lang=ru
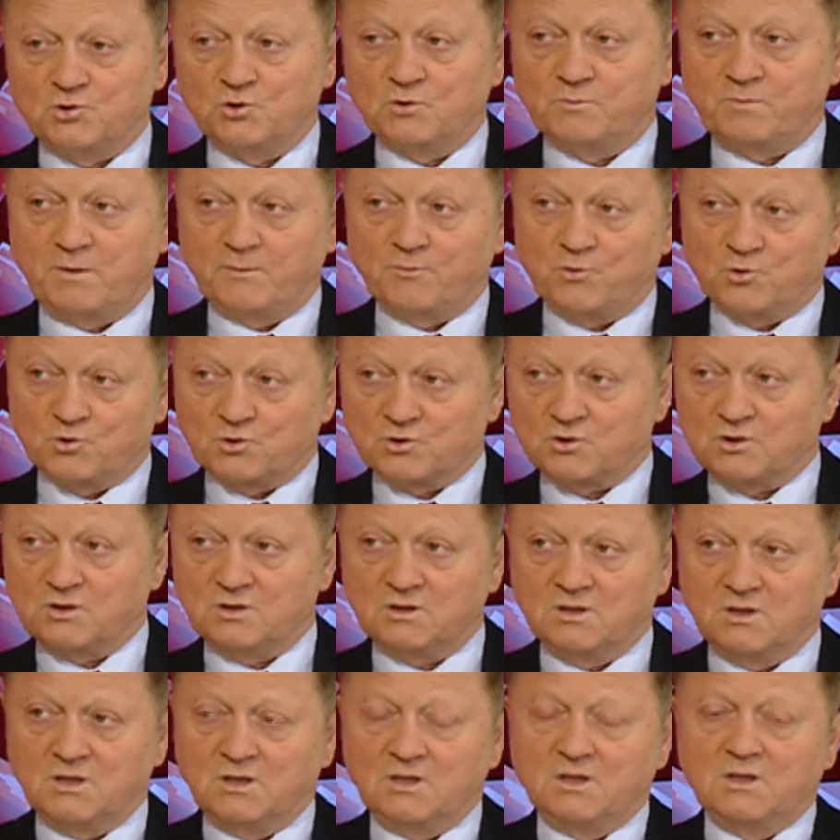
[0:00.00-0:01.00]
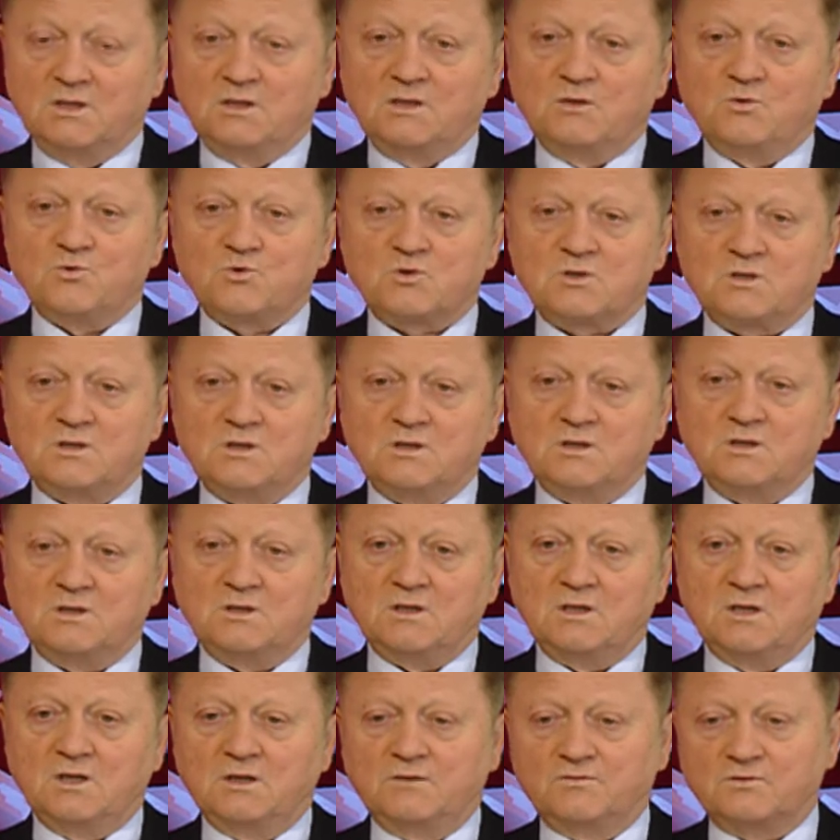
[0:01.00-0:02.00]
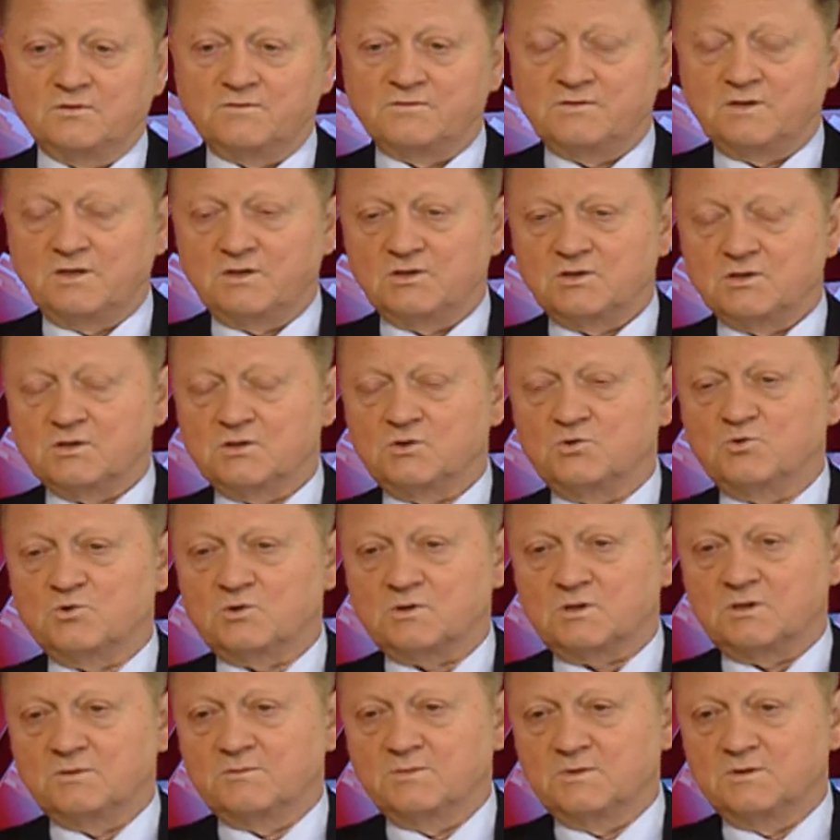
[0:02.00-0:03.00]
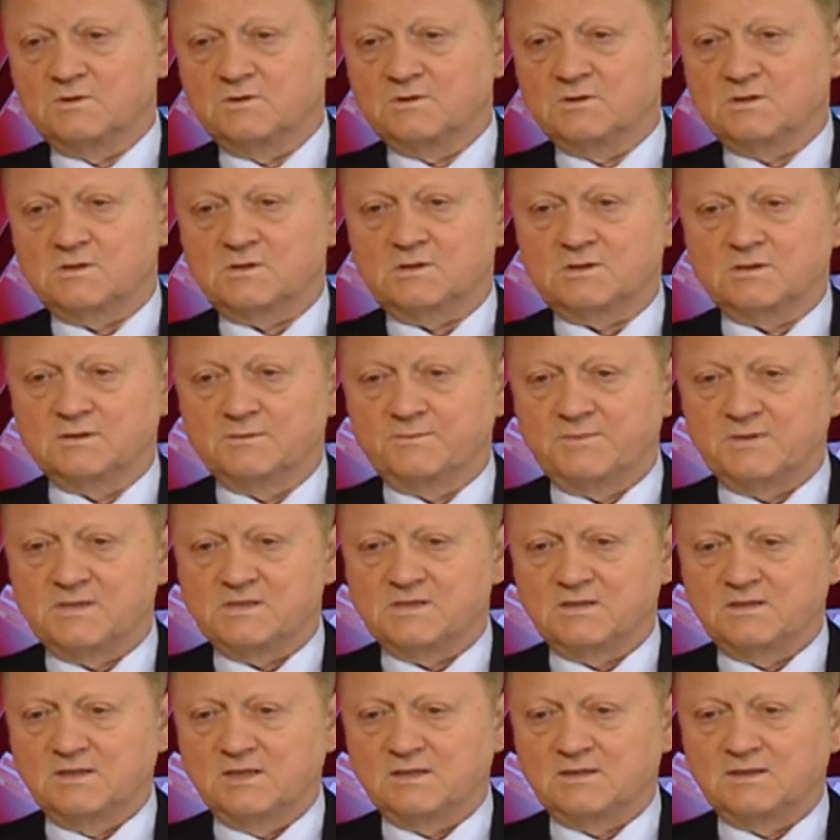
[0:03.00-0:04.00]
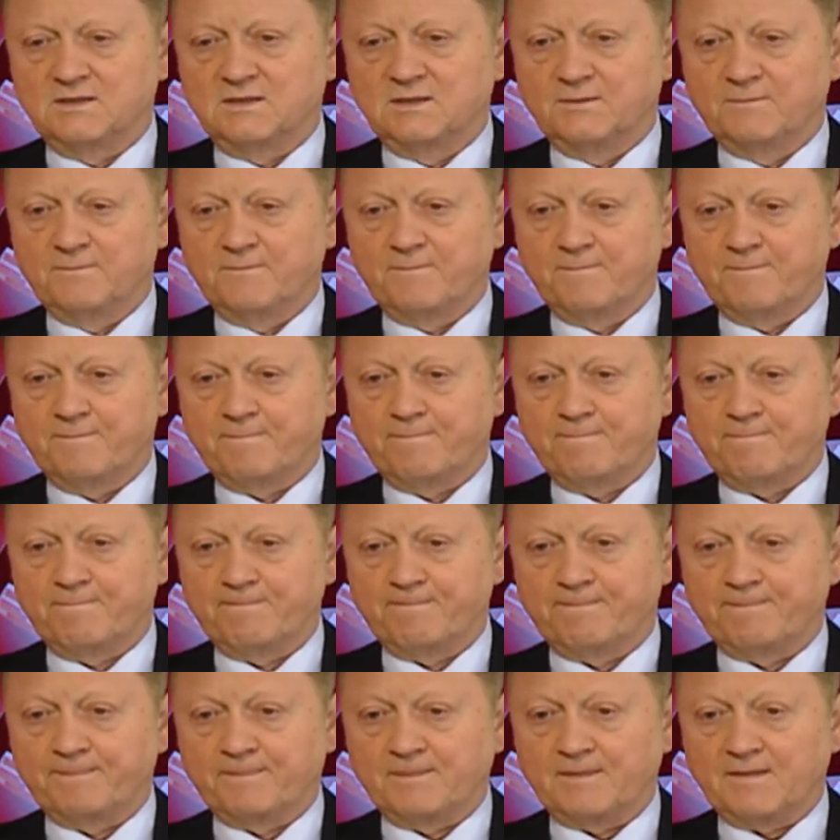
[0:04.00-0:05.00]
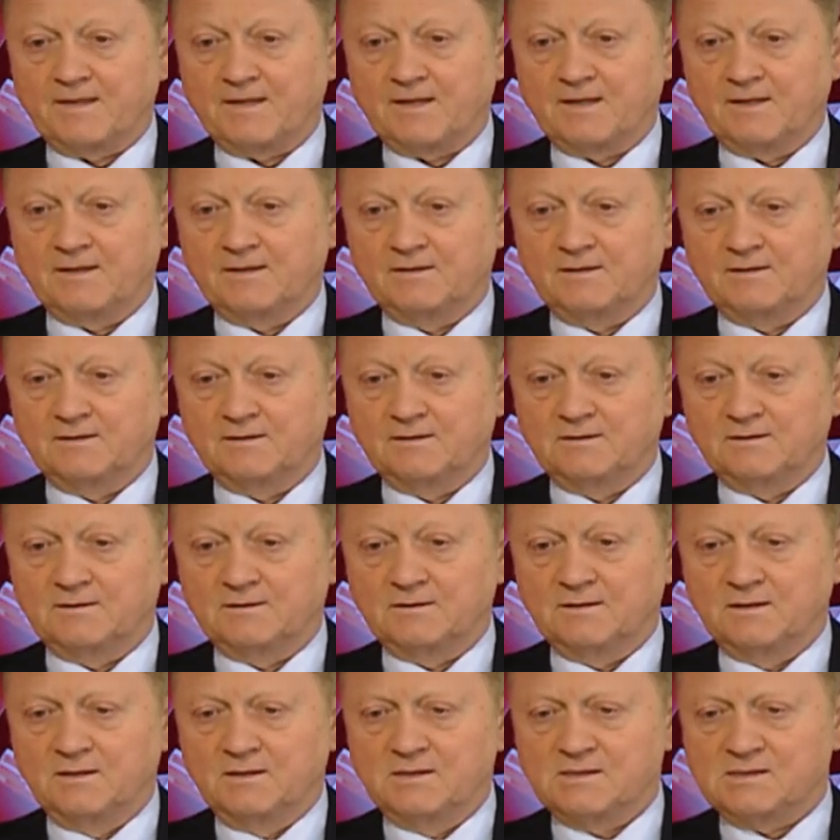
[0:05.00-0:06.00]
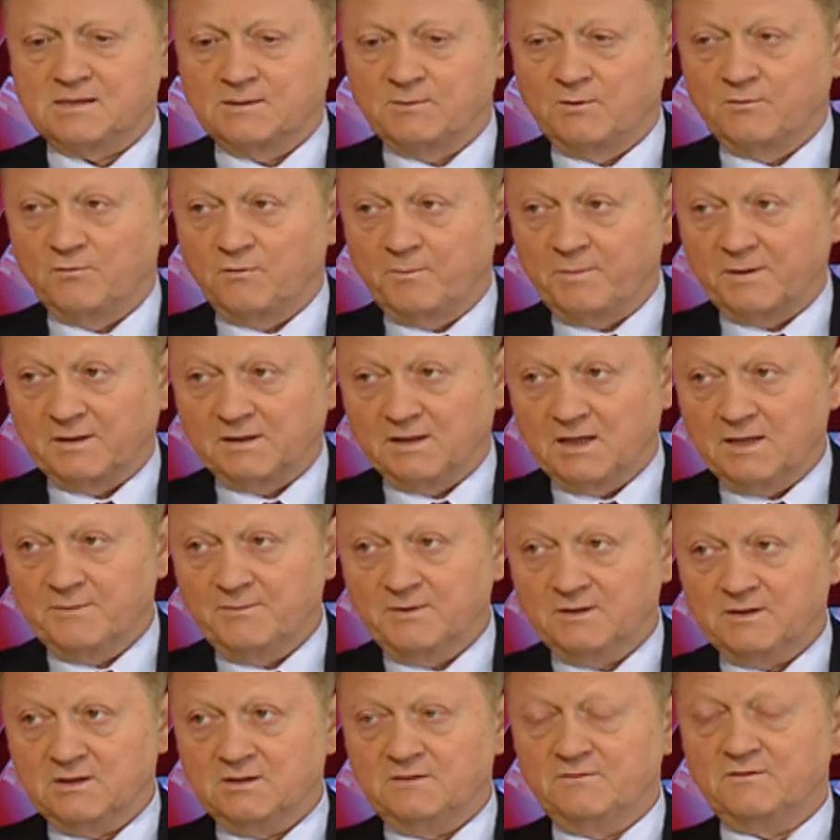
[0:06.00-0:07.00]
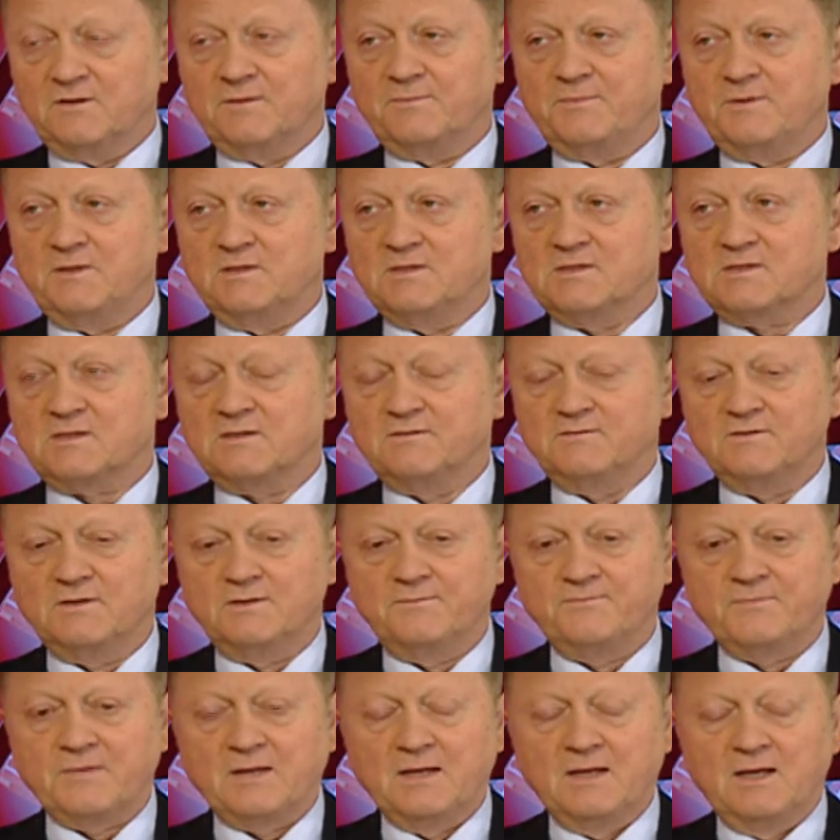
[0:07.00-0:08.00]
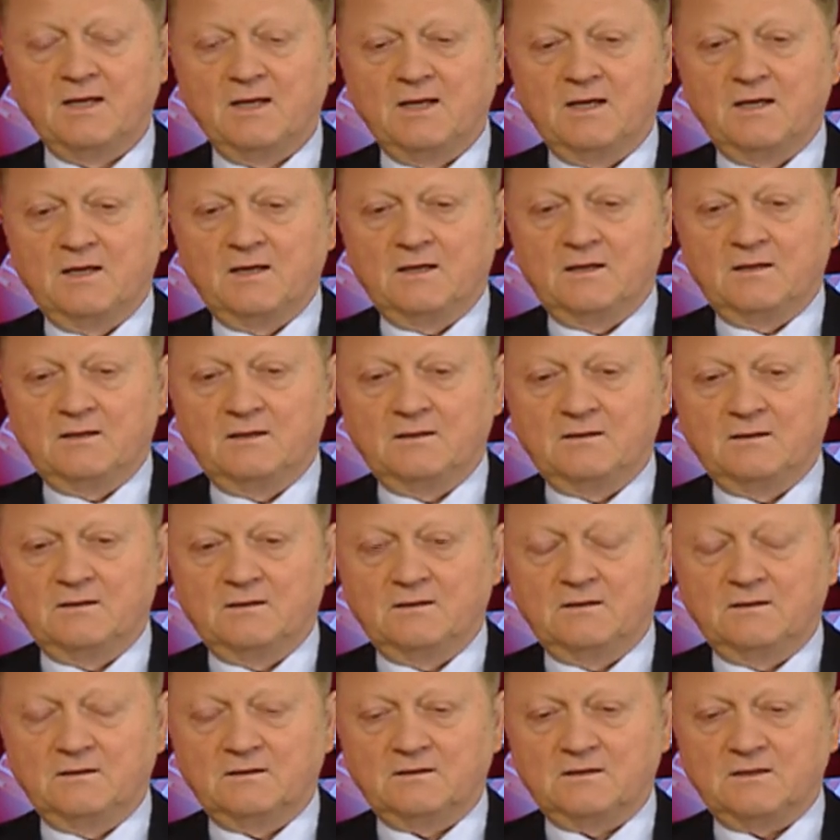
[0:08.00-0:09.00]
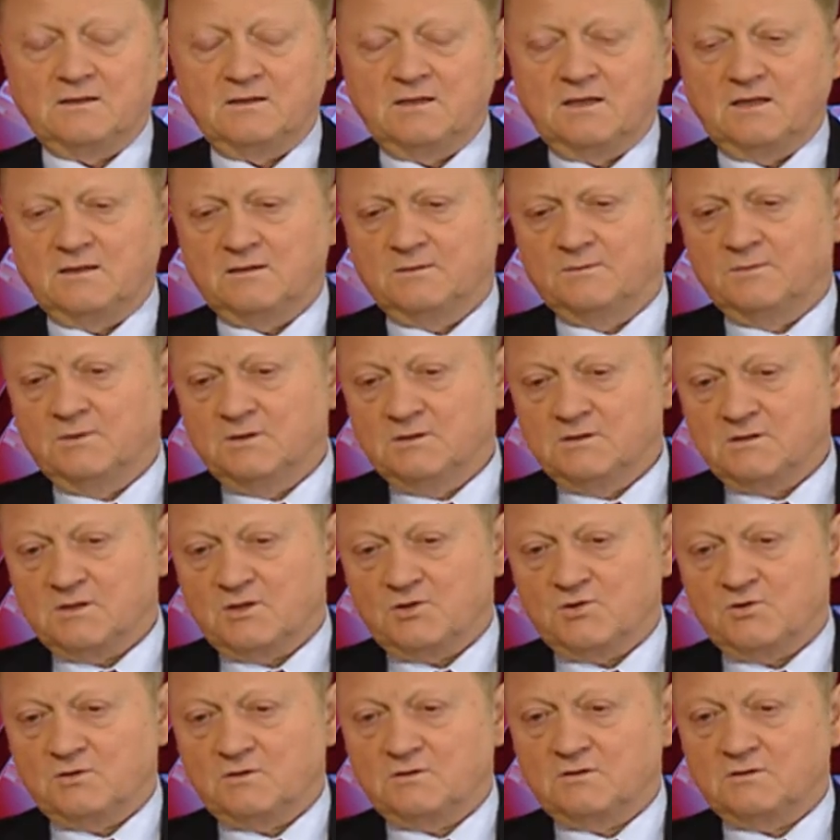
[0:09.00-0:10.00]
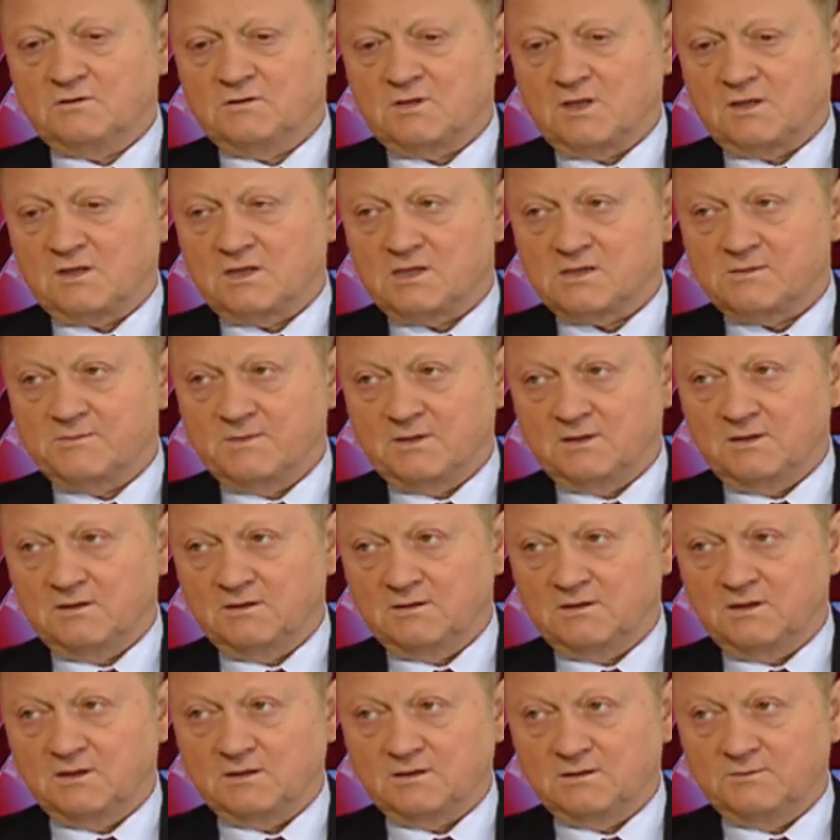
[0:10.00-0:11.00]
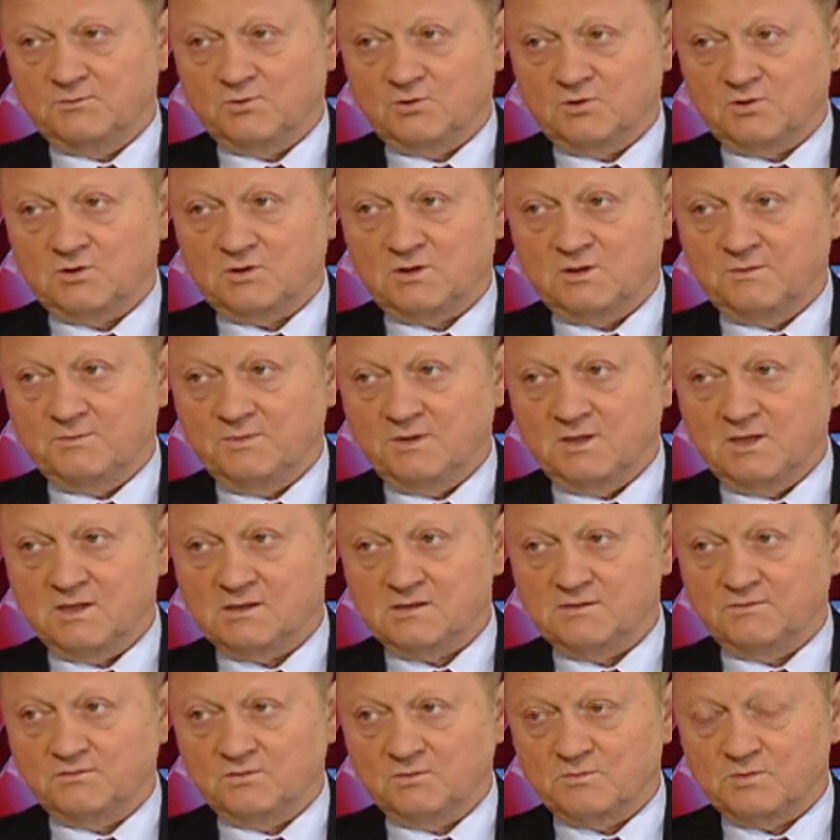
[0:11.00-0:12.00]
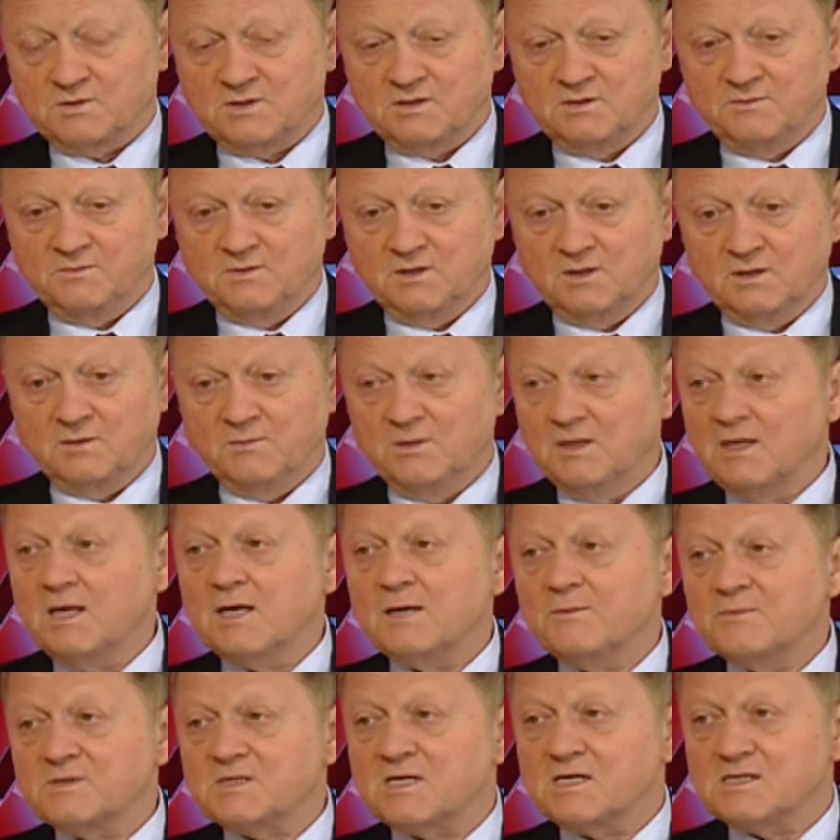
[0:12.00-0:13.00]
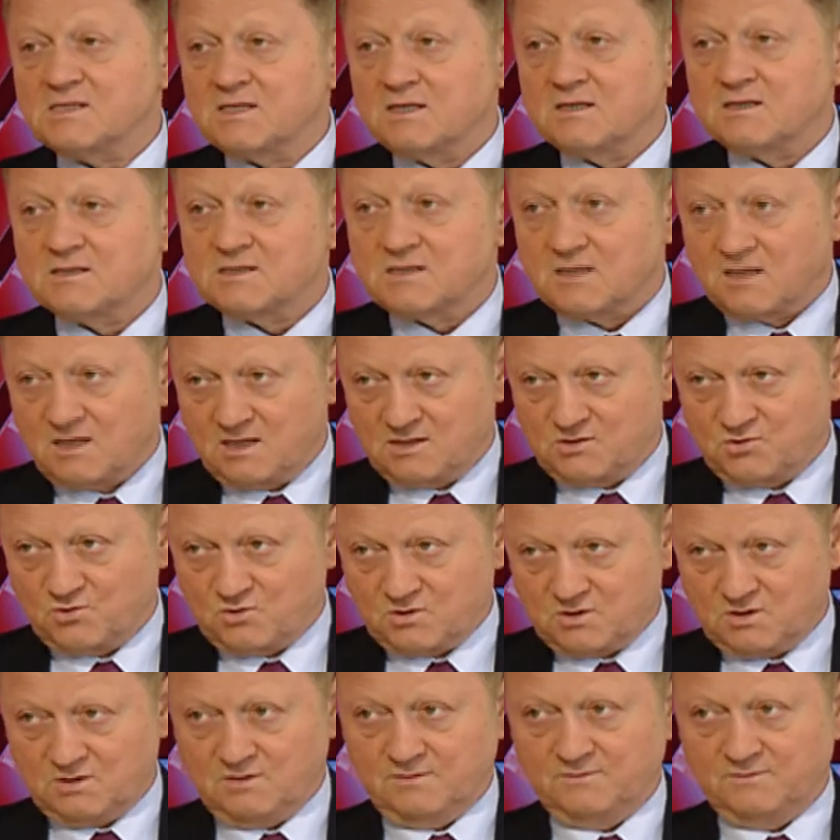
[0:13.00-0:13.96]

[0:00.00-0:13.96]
попозже уже, а вот встреча с Туском и с председателем самого парламента европейского я Таяни, мы, значит, как раз могли так немножечко обменяться, в том числе и мнениями. Я им сказал сразу же,